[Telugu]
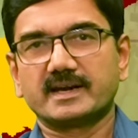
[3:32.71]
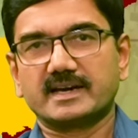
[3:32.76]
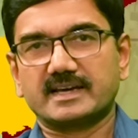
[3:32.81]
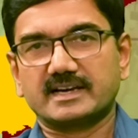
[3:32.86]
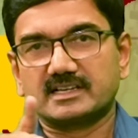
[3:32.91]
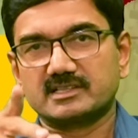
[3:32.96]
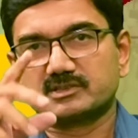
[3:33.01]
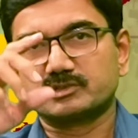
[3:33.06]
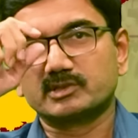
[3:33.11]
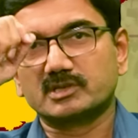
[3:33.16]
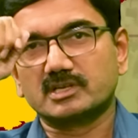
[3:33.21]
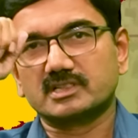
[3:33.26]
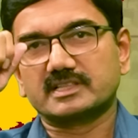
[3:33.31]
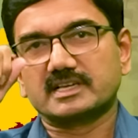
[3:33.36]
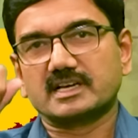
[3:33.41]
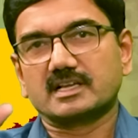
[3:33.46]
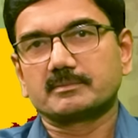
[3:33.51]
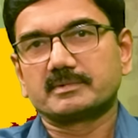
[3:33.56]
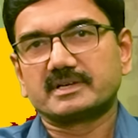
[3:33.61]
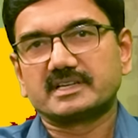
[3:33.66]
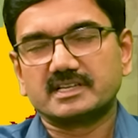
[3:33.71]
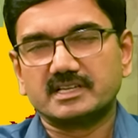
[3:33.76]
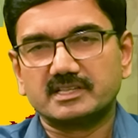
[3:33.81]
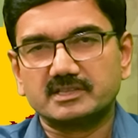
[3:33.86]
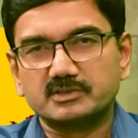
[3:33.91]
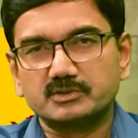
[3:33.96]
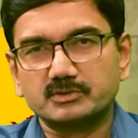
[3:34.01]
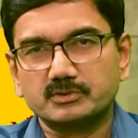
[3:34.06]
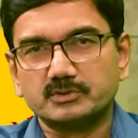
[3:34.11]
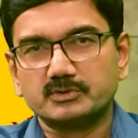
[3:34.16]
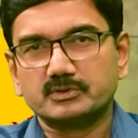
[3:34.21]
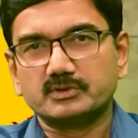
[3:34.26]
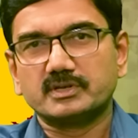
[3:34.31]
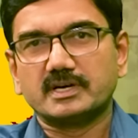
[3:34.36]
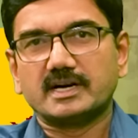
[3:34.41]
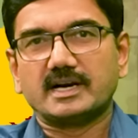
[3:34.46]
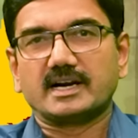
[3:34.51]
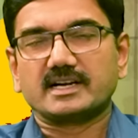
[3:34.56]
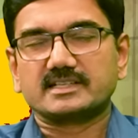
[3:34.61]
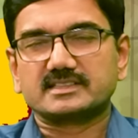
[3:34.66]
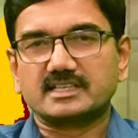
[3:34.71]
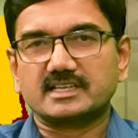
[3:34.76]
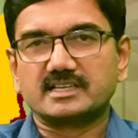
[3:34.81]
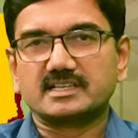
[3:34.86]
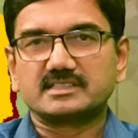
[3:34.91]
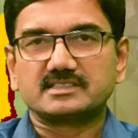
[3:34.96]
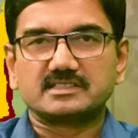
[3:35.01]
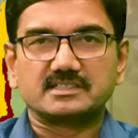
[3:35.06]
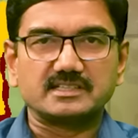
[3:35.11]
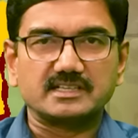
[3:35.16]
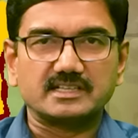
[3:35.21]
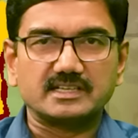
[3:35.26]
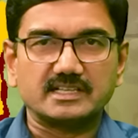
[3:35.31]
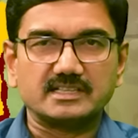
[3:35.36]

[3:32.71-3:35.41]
అరటి తోటలు తగలబెట్టినందుకు ఆకతాయిగా తిరిగే